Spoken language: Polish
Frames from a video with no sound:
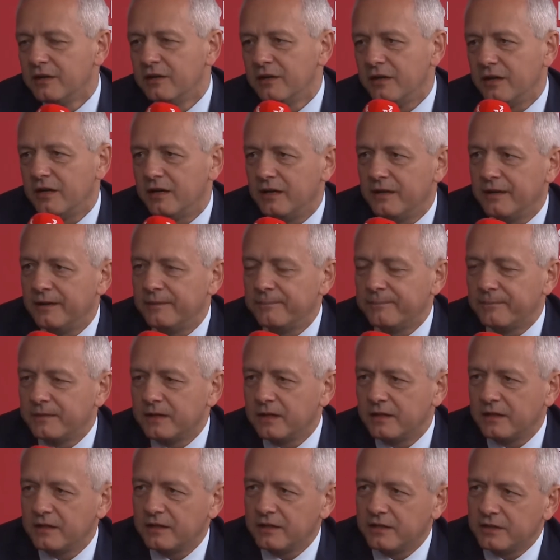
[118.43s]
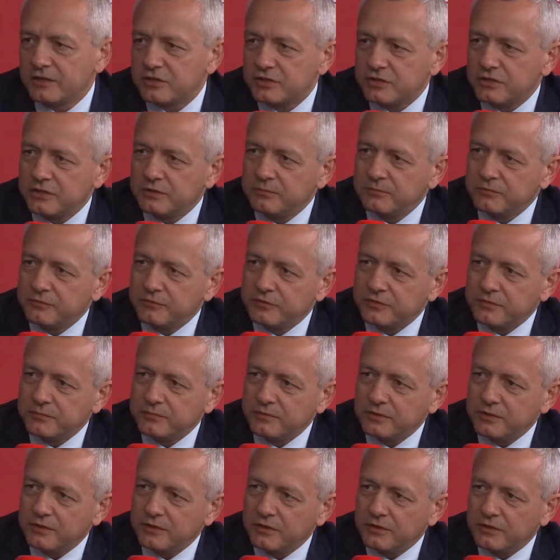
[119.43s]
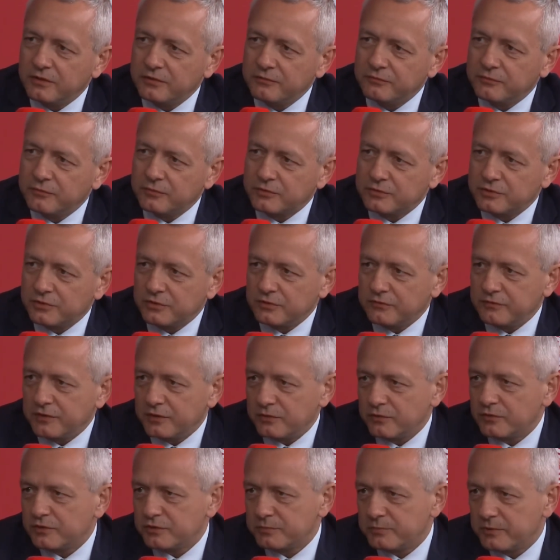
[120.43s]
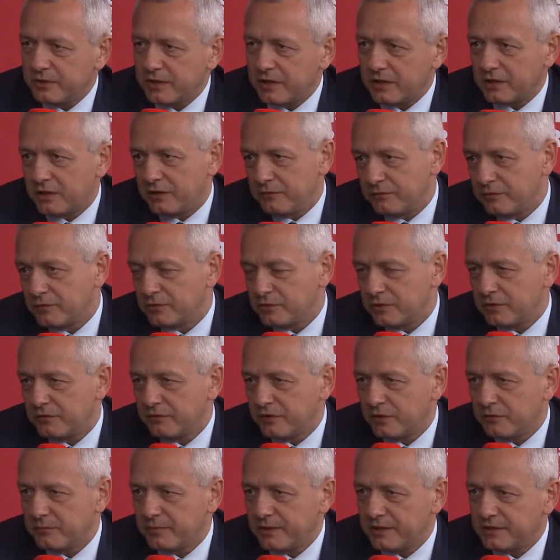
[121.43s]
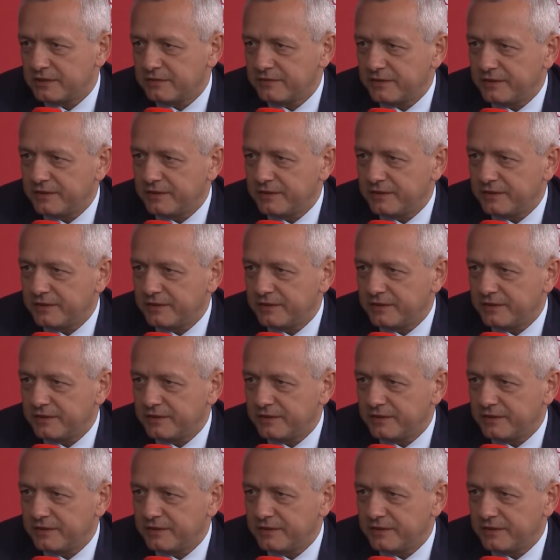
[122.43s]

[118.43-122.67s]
e, jeśli mówimy o funkcjonowaniu gospodarki, funkcjonowaniu państwa.